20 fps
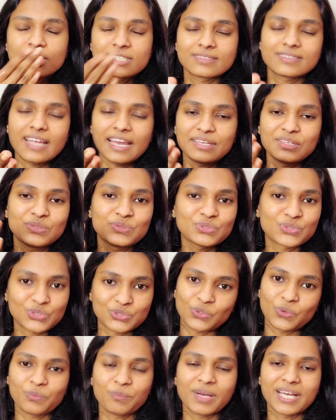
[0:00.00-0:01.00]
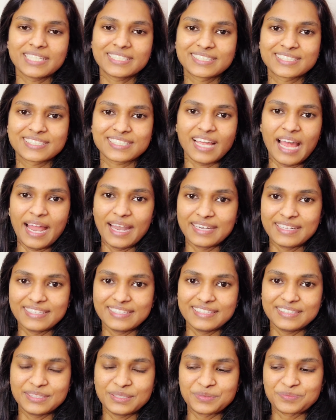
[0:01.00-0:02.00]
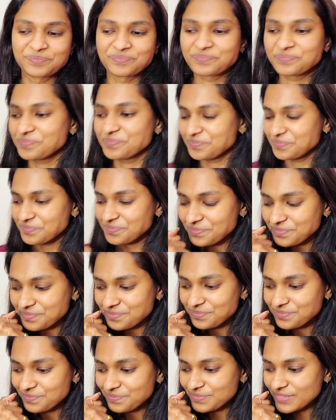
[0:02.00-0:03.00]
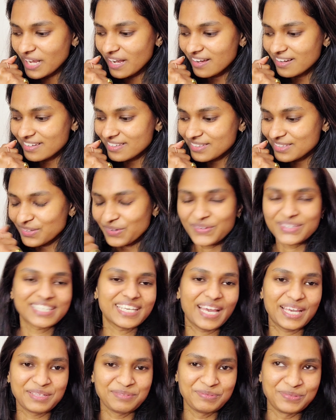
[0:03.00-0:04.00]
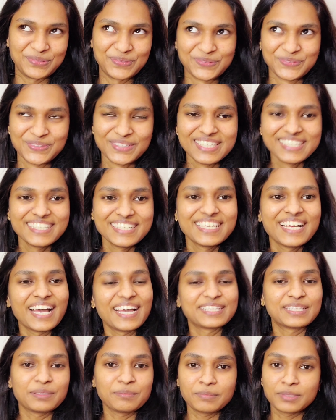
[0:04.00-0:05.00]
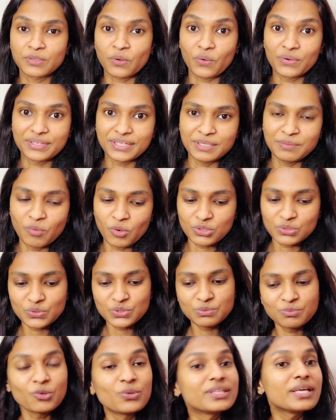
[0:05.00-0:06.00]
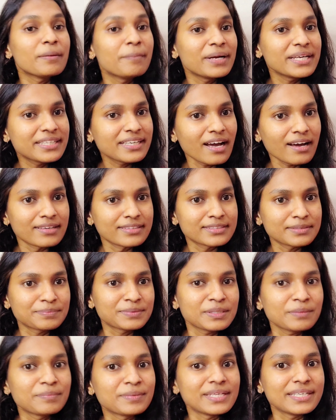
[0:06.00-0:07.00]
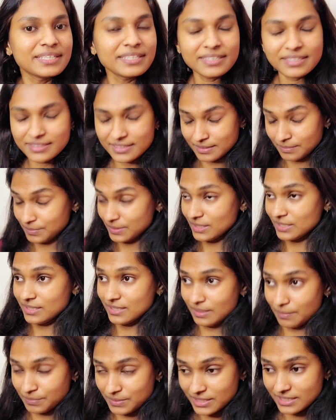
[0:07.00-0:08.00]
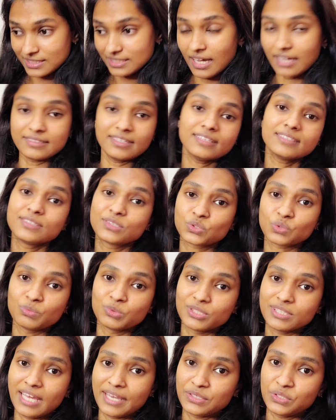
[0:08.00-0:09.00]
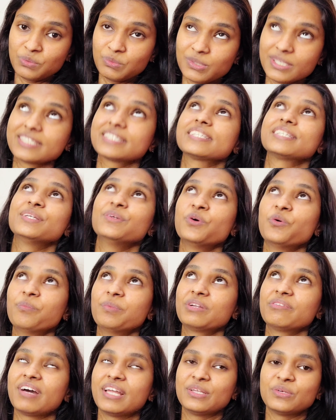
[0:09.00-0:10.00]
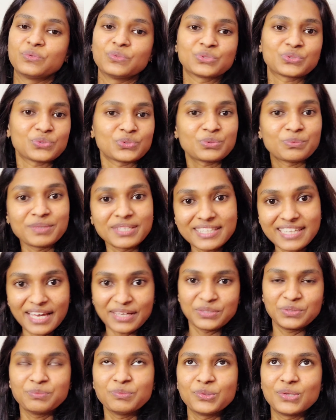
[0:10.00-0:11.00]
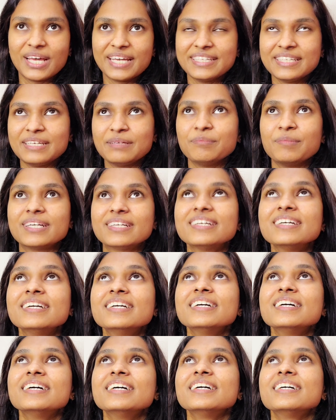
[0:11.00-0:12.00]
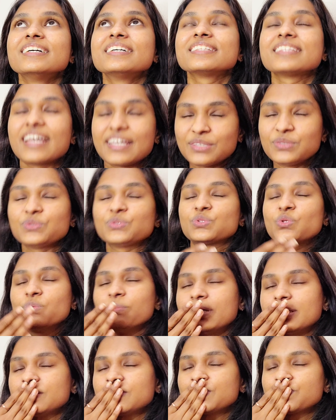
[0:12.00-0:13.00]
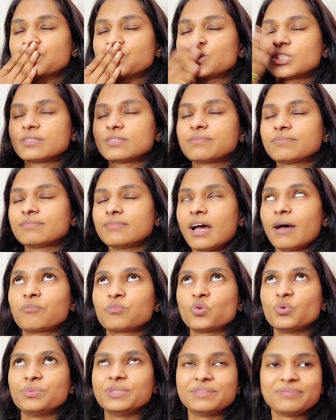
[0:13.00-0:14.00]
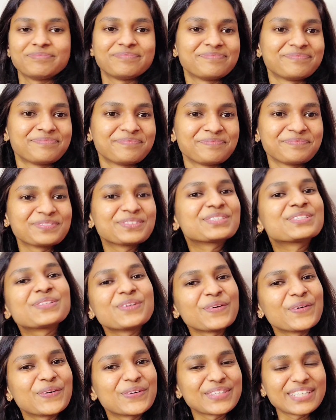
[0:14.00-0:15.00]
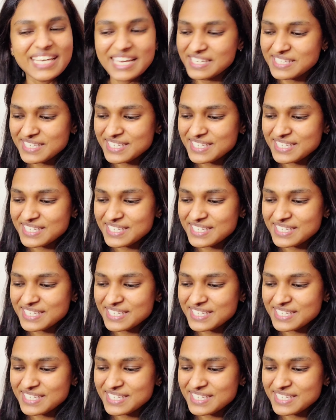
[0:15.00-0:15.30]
थैंक यू सो मच एंड और क्या ही बोलूँ आई थिंक मैंने ऑलरेडी बहुत कुछ बोल दिया बट या सबसे बड़ी सबसे सबसे ज़्यादा जिसको मुझे थैंक यू बोलना चाहिए ऊपर वाले को उसको तो मैंने थैंक यू बोला ही नहीं बट थैंक यू सो मच आपको भी सो यस